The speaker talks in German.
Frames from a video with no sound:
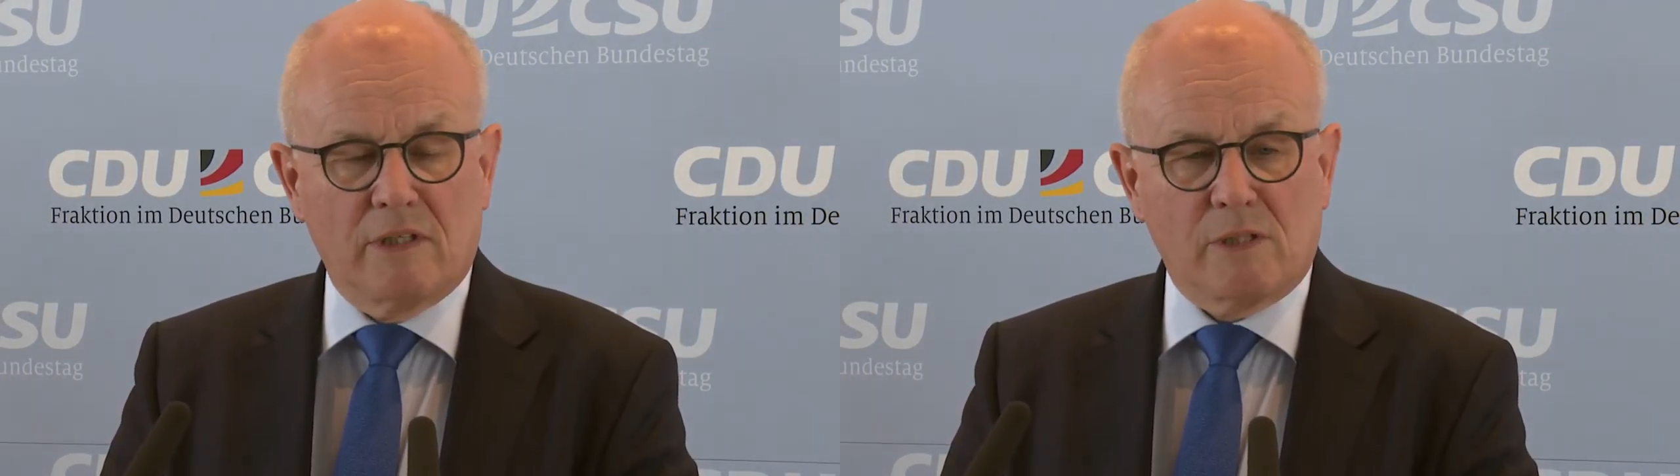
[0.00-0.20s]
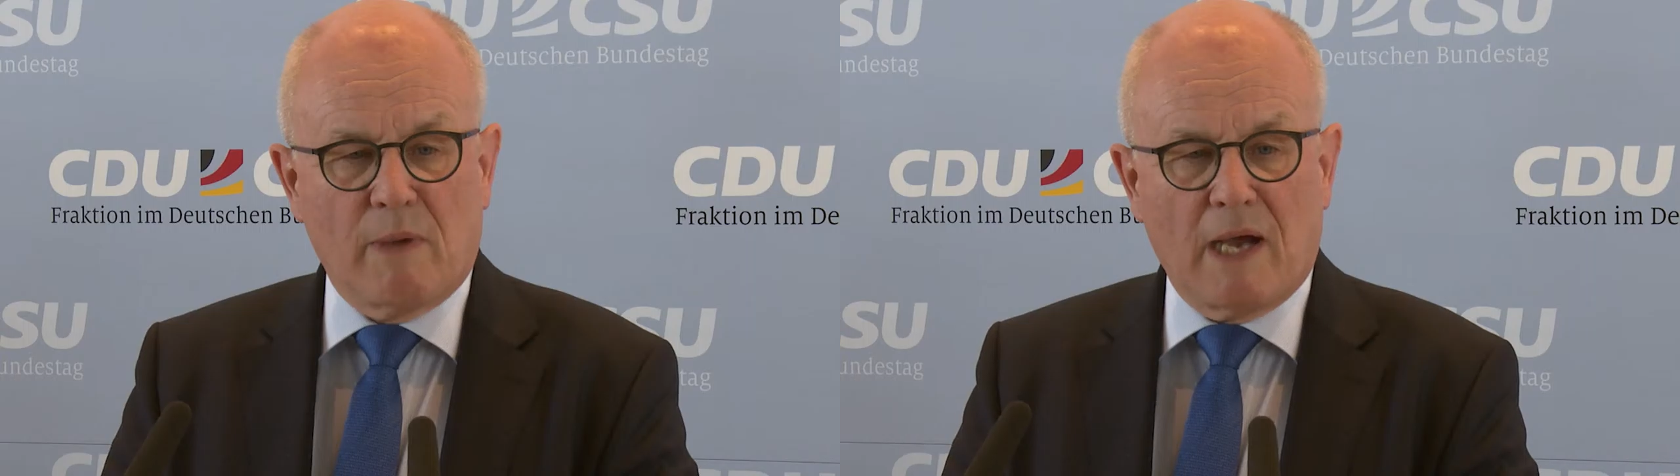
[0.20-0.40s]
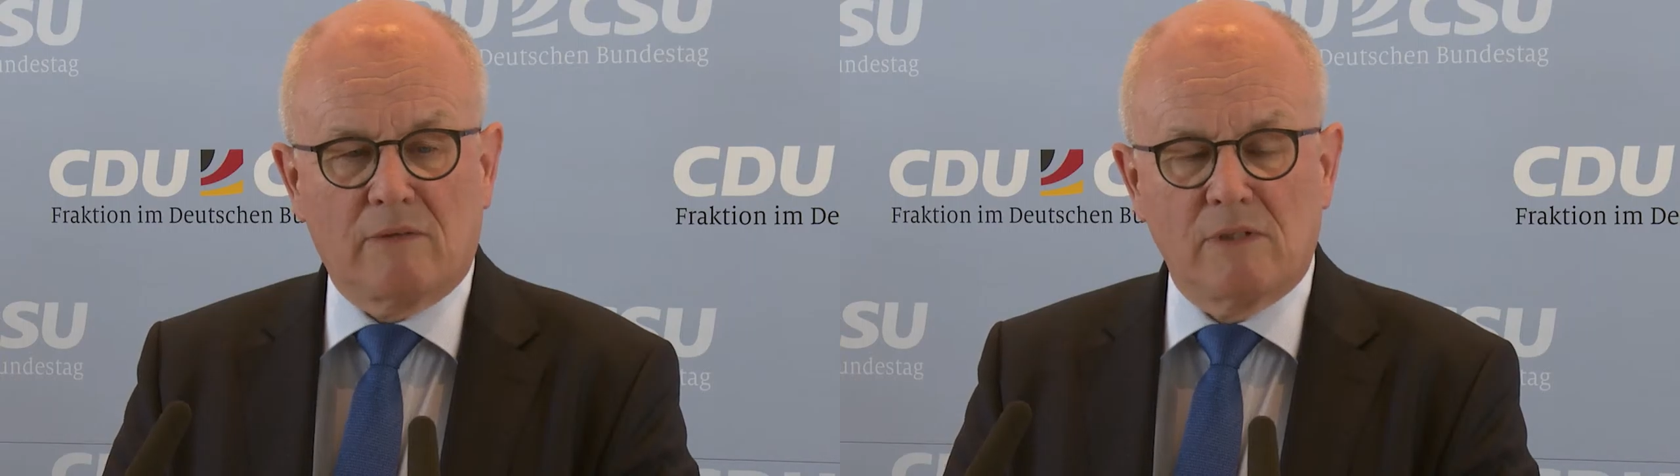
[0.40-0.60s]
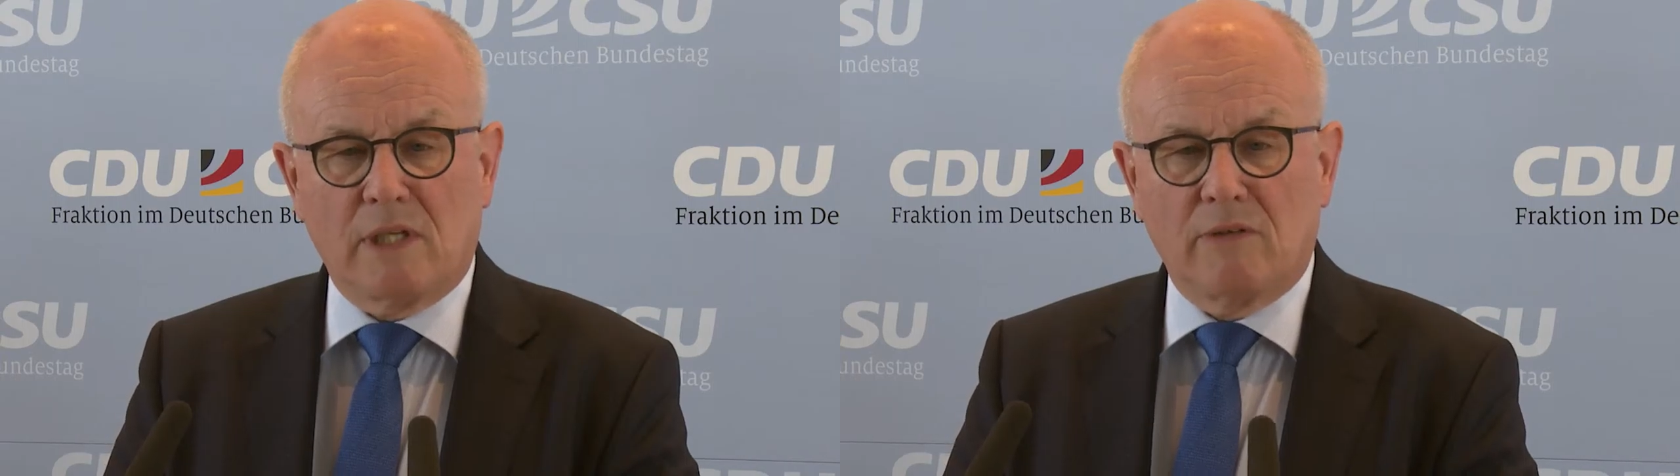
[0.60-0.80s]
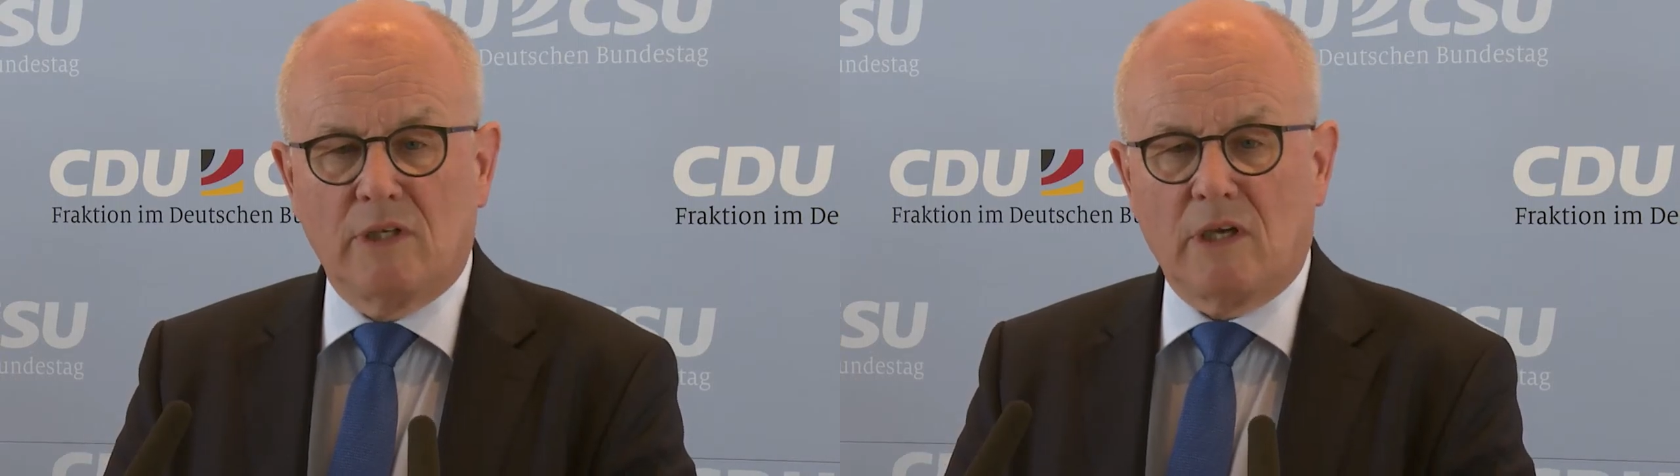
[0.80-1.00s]
Und das macht uns
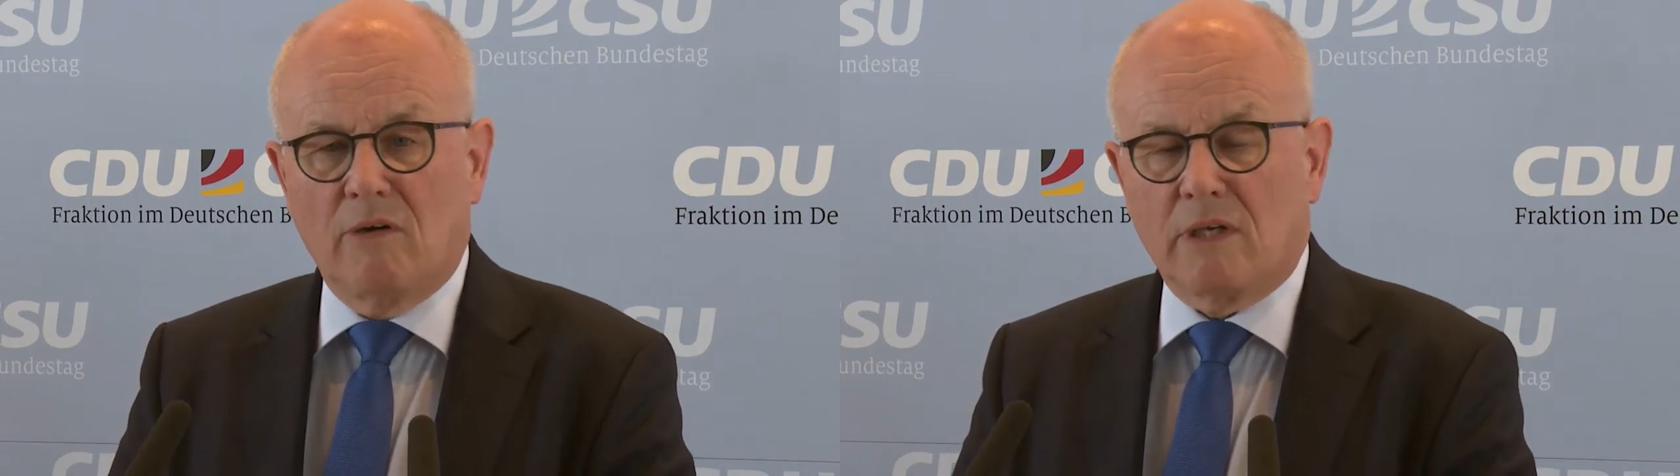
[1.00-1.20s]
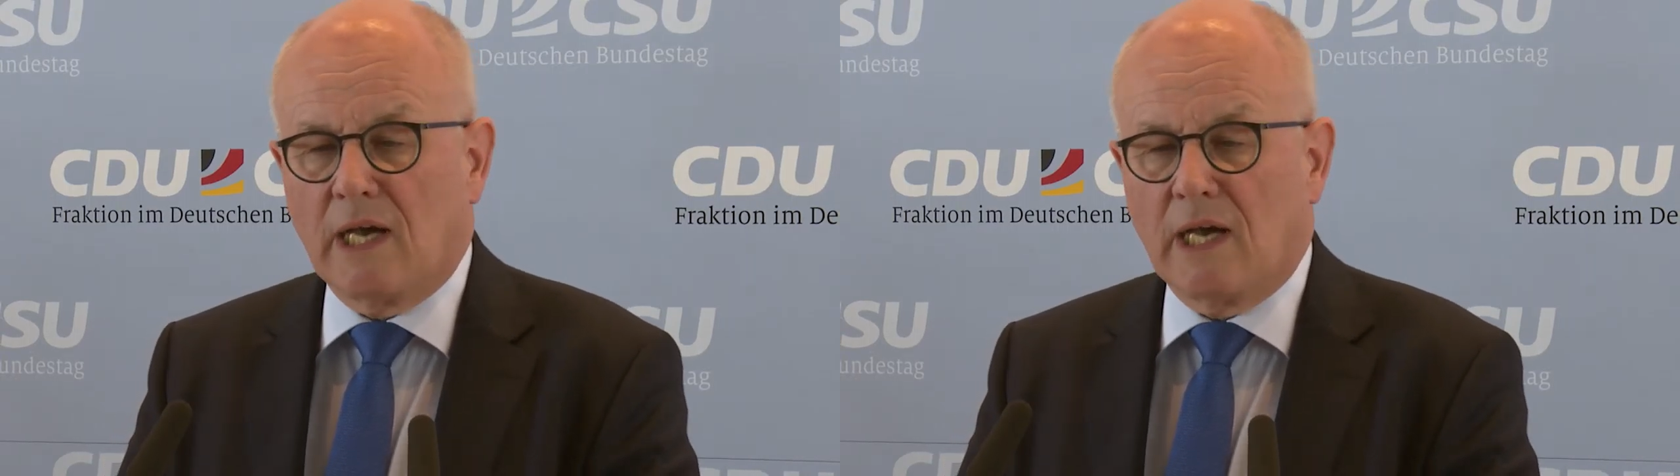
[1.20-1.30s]
natürlich auch